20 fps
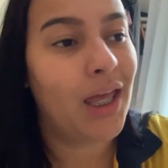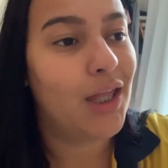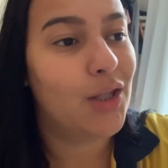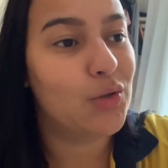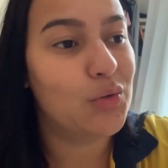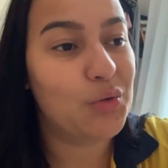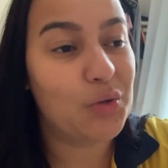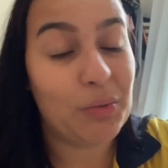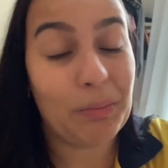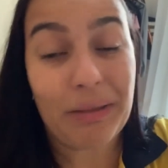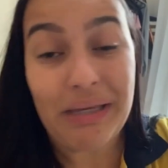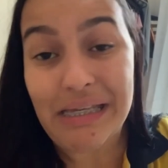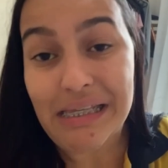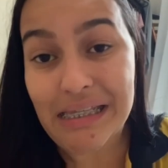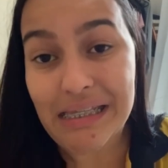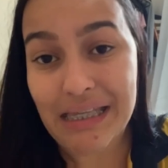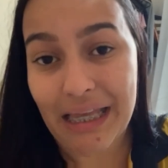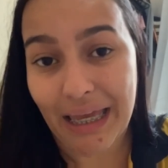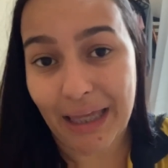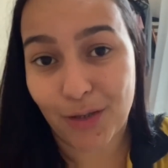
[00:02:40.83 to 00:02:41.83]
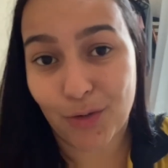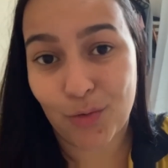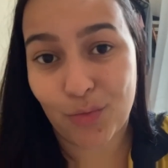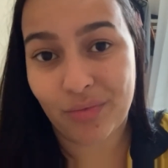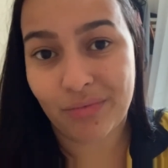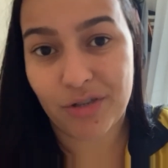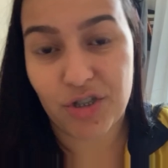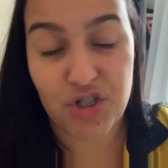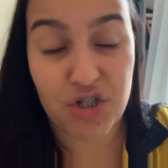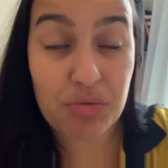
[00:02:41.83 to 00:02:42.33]
Dormi
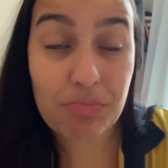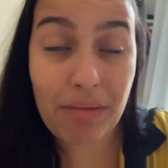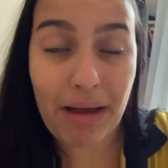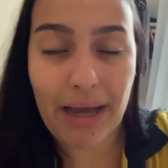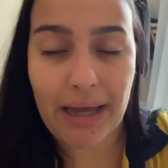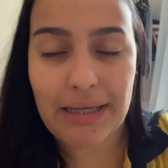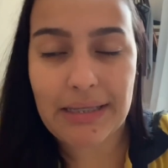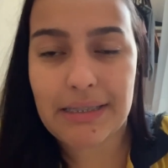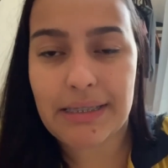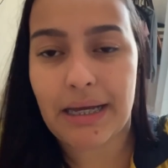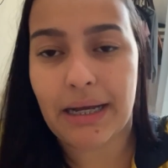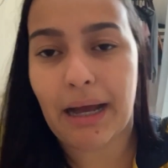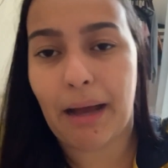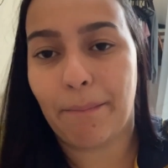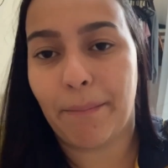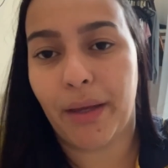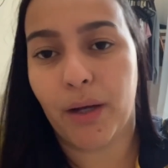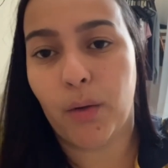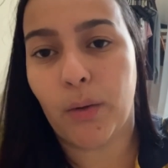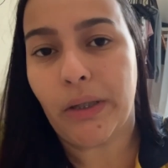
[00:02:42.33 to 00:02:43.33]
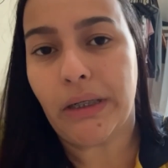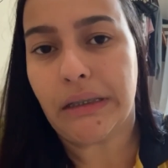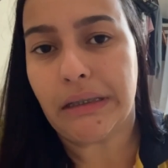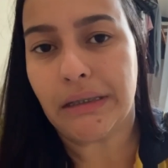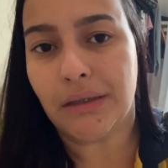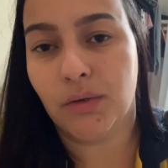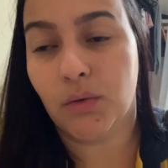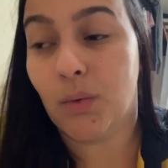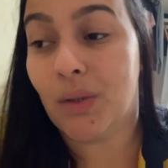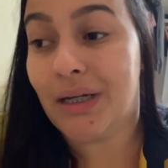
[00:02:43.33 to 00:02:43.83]
cedo demais e acabei
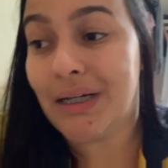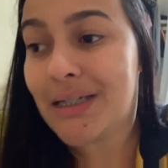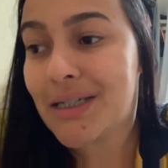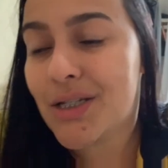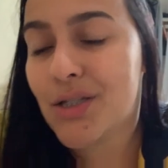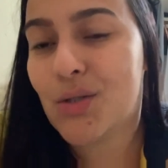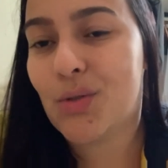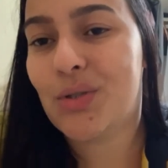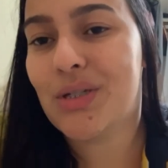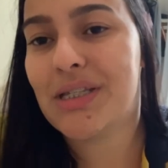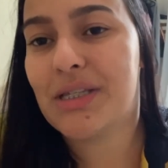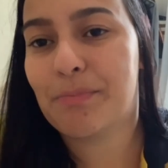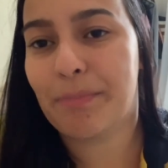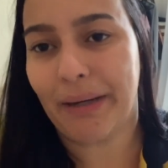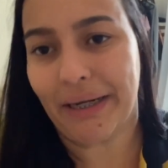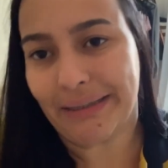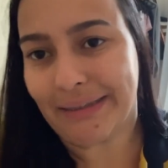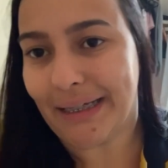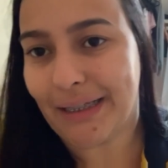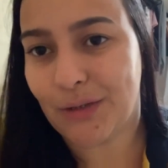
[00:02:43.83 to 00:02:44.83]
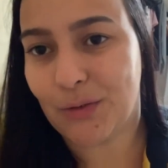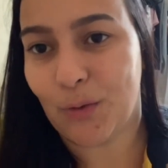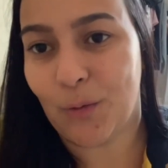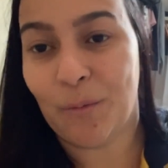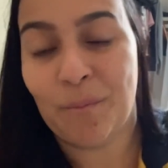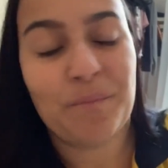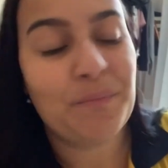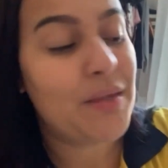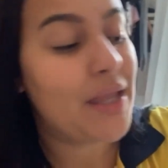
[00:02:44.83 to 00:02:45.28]
acordando antes do despertador.